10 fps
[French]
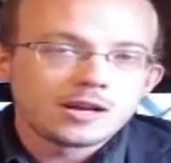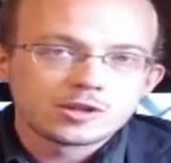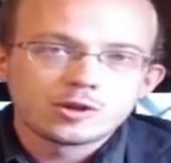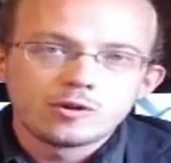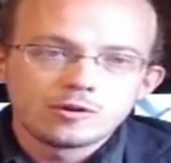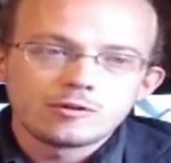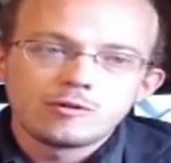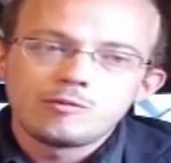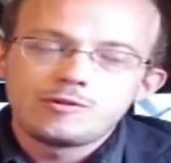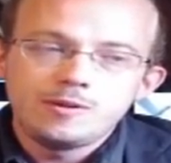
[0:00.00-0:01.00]
l'argent
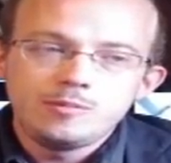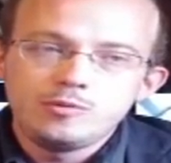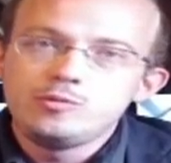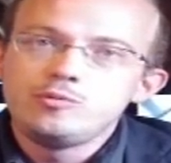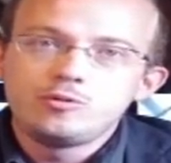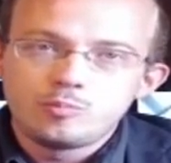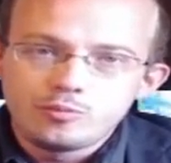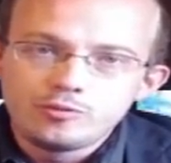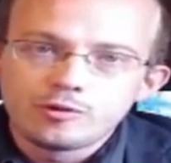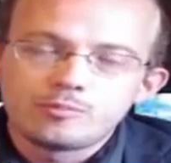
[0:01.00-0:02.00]
euh, diminue de
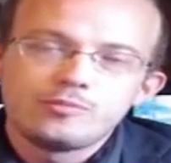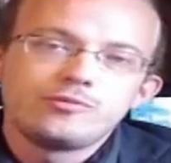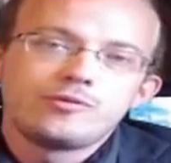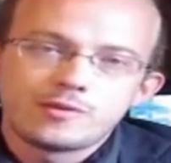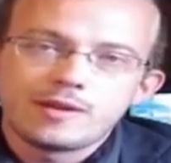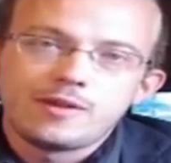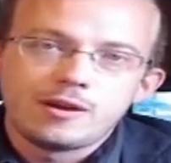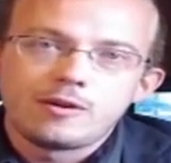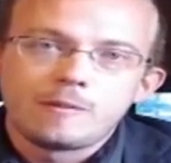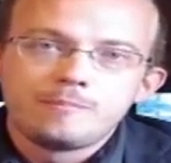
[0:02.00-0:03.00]
plus en plus de sa
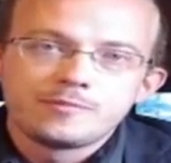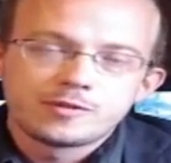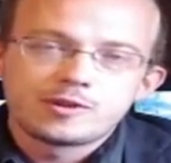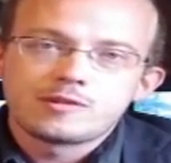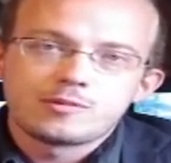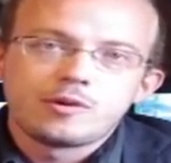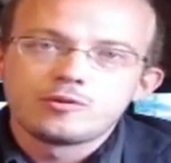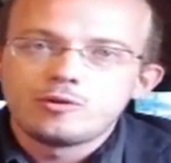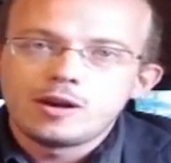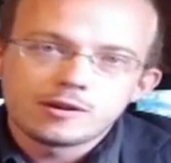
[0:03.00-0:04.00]
valeur, que ça soit
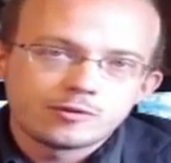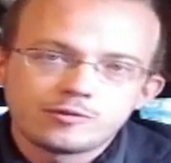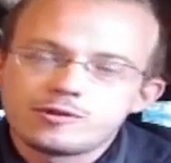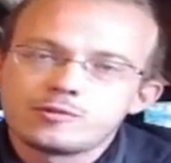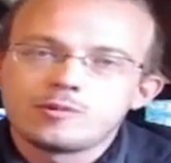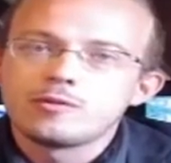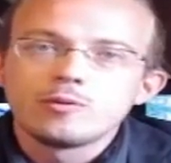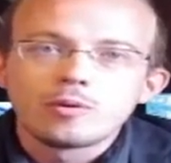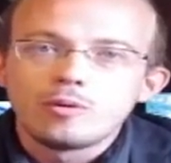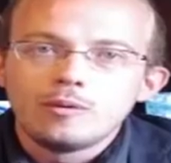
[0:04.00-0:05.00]
en dollars, que ça soit en
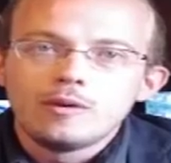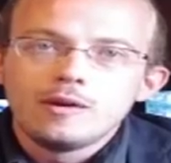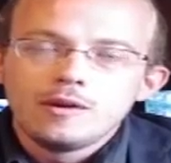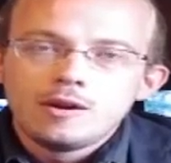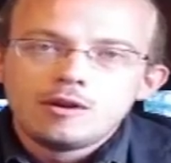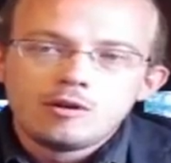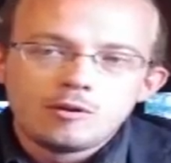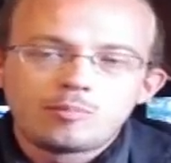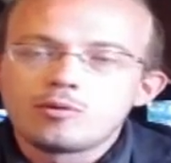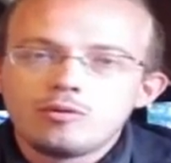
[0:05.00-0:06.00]
euros.
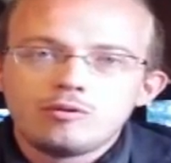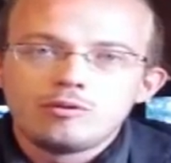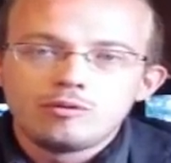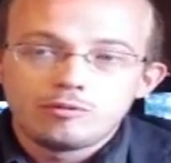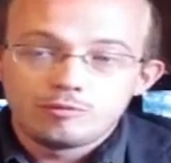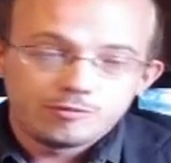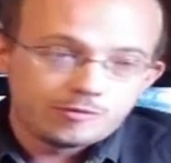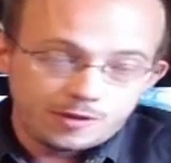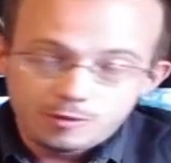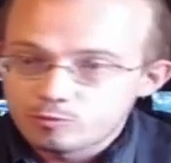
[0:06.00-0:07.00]
Euh, pour le
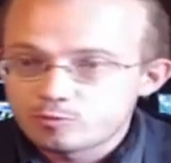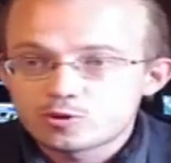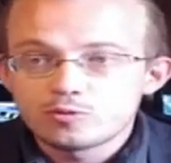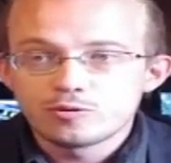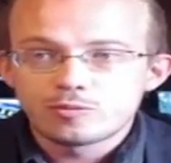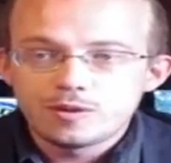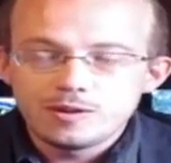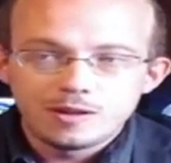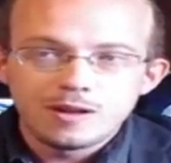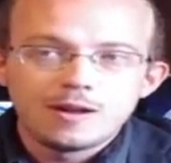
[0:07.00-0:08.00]
tiens autre chose,
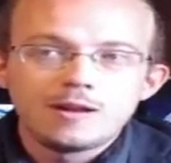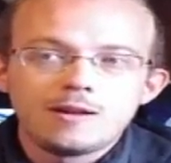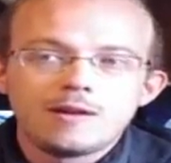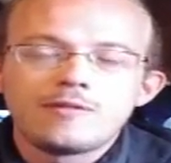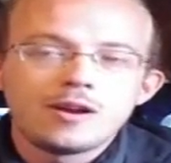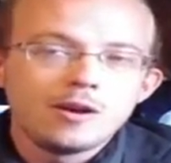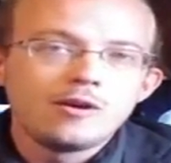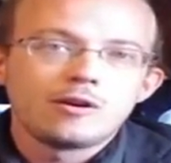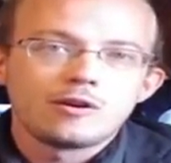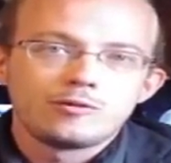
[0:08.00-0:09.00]
oui, la, la
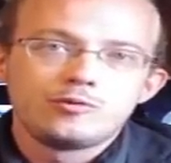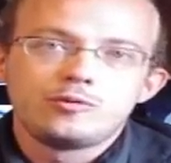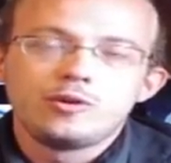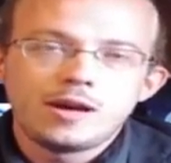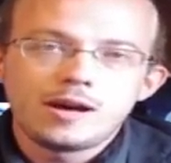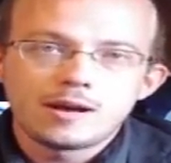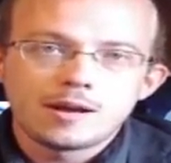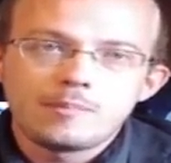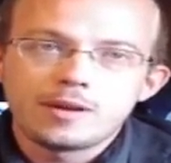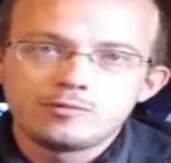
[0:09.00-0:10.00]
valeur du
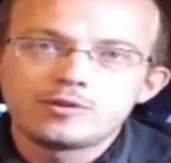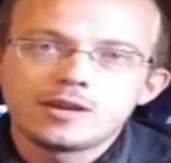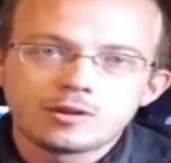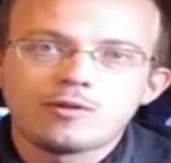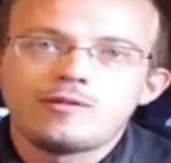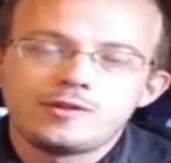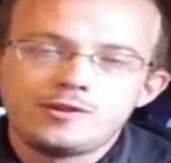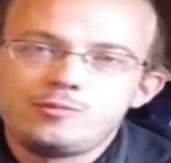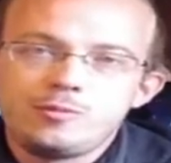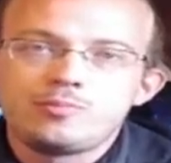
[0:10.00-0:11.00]
dollar a perdu
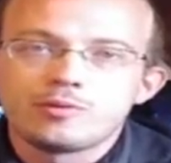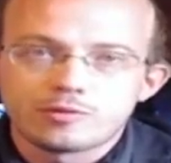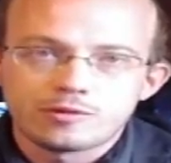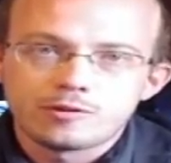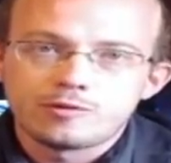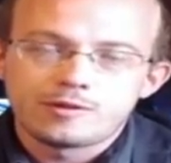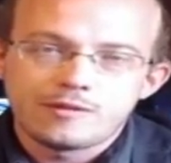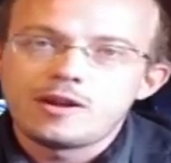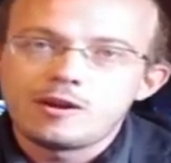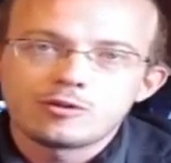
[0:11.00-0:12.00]
98% de
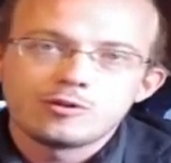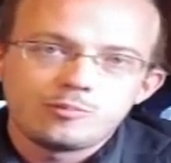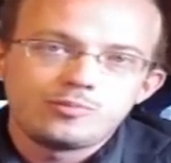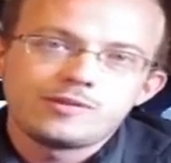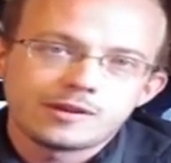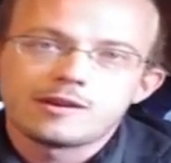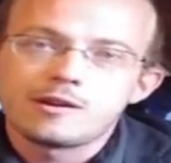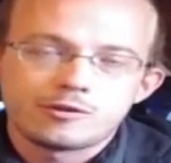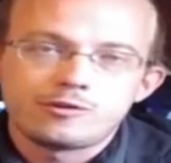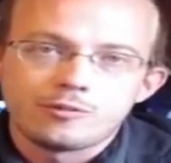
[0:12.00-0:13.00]
sa valeur depuis sa
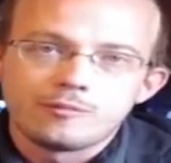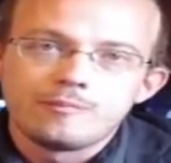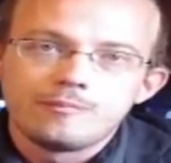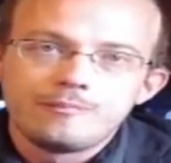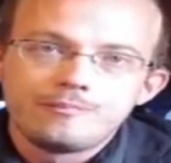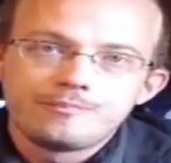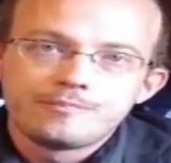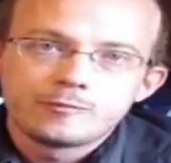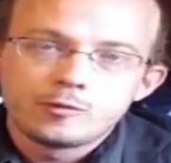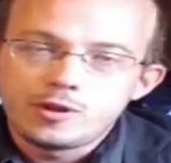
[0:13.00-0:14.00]
création
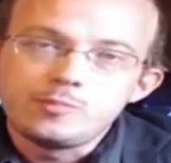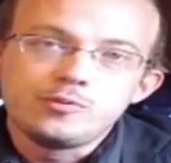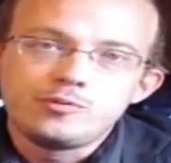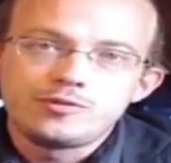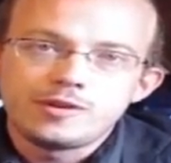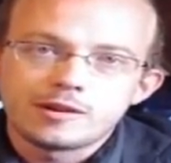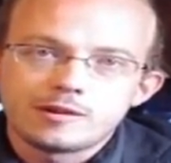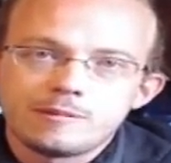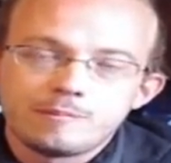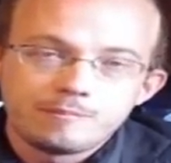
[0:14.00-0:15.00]
au début du
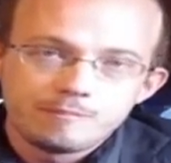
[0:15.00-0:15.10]
siècle.